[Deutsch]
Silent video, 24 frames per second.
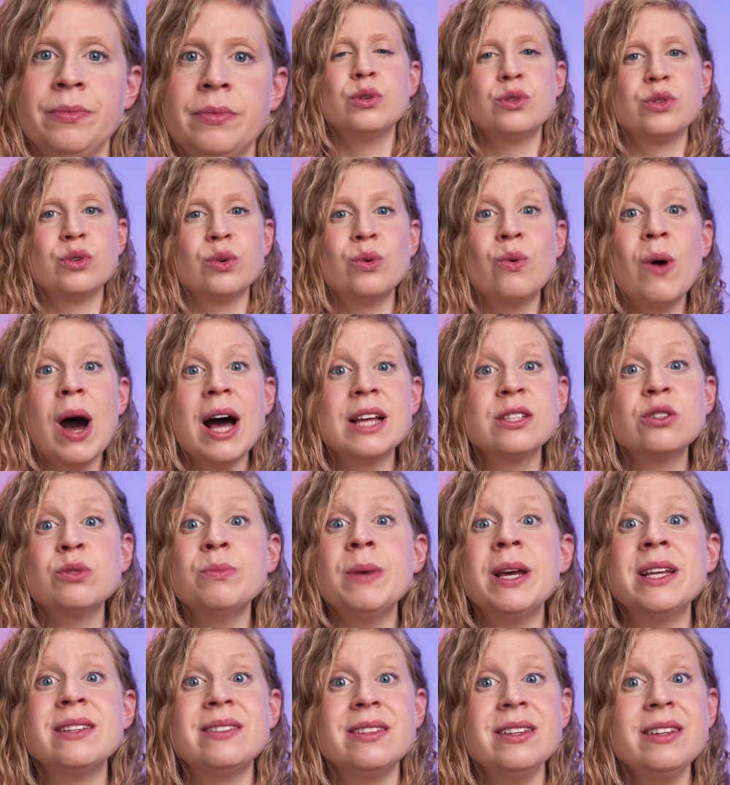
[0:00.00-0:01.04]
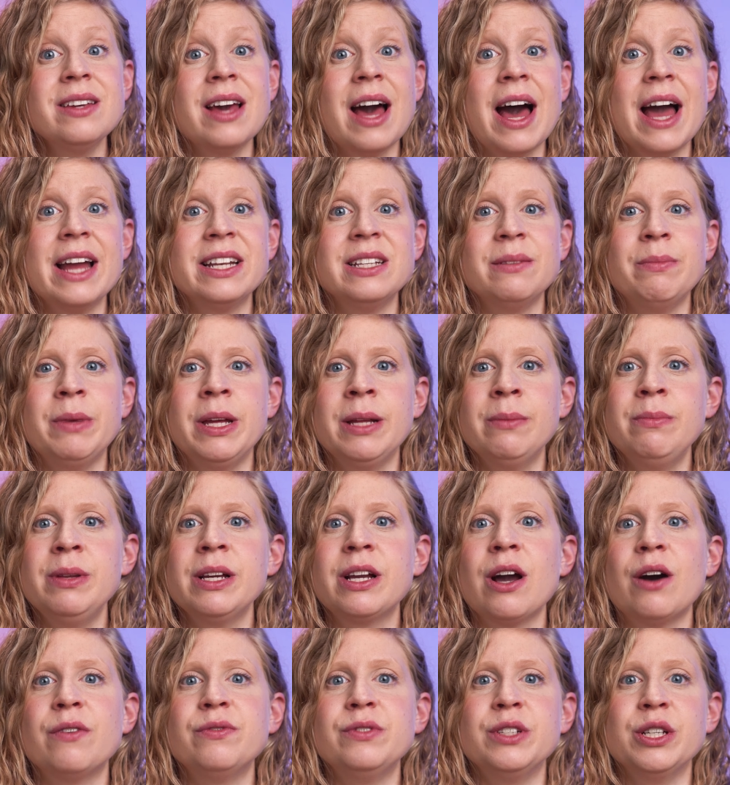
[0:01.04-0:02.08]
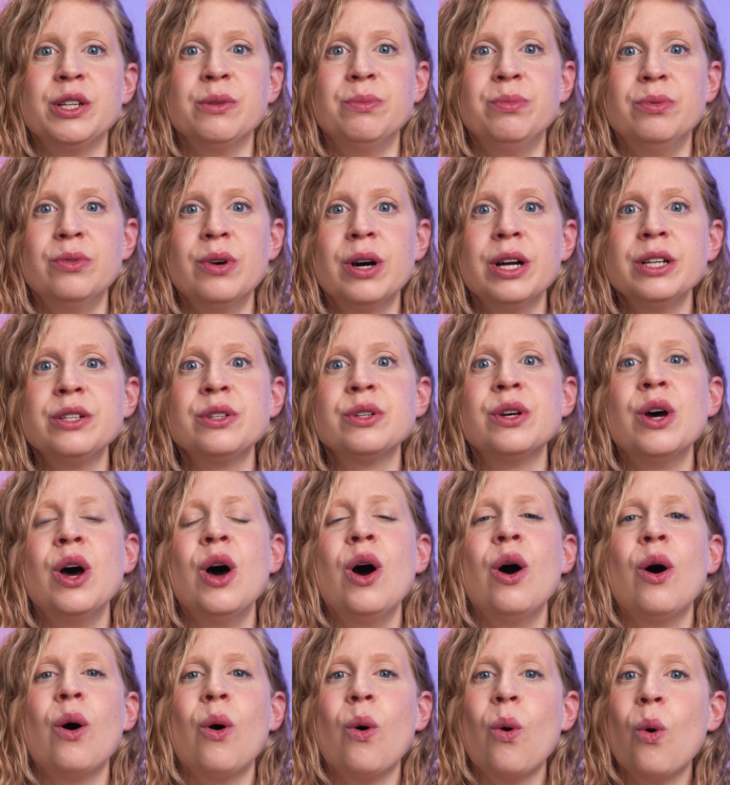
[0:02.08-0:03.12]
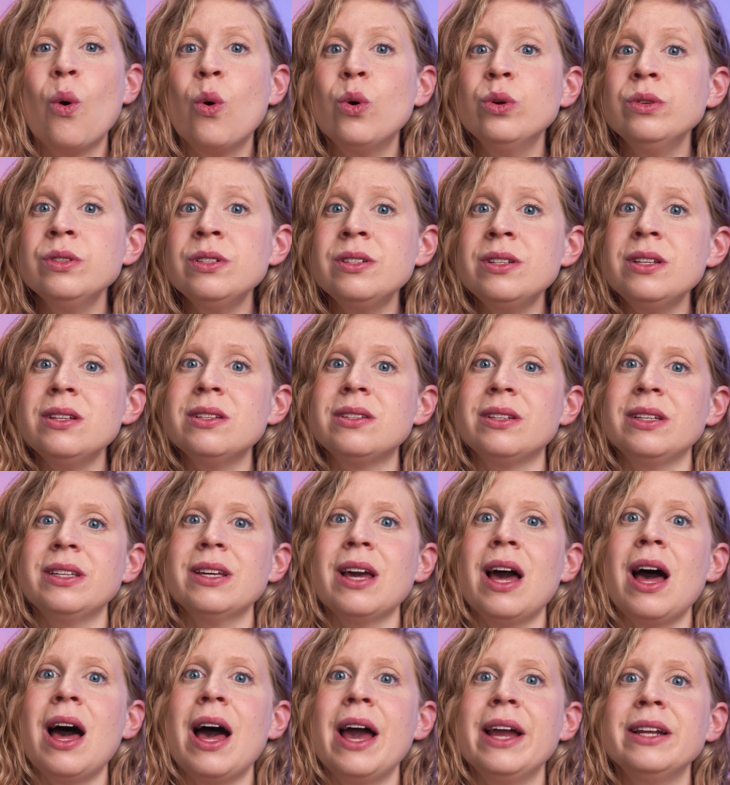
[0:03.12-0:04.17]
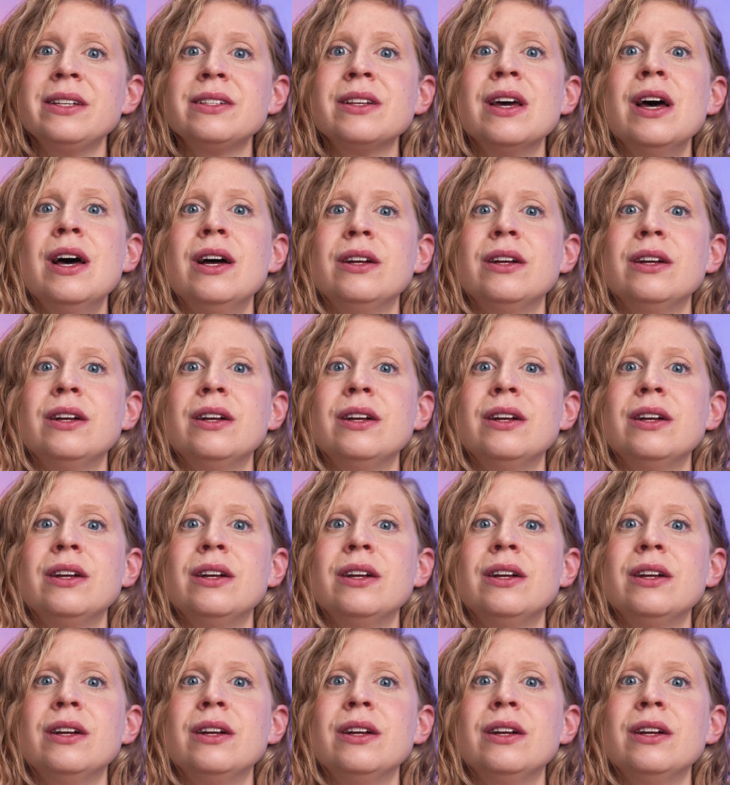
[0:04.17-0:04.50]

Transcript: So hast du mehr Sicherheit im Hinblick auf die Geburt und die Sicherheit,